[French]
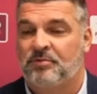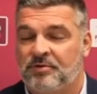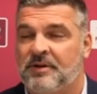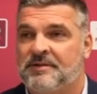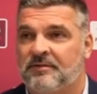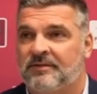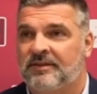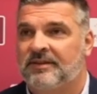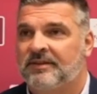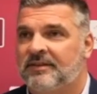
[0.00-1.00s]
deux raisons,
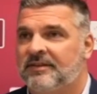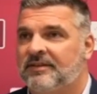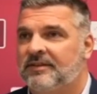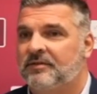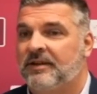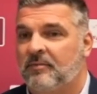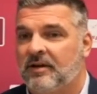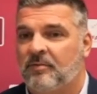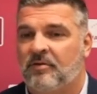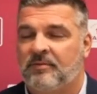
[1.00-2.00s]

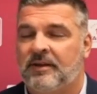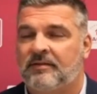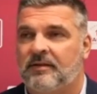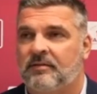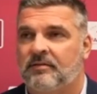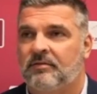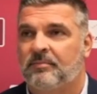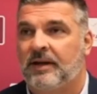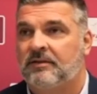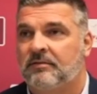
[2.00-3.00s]
notamment la première, c'est le,
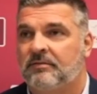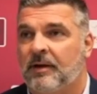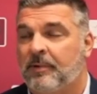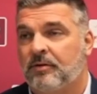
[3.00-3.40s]
pack où il n'y a pas de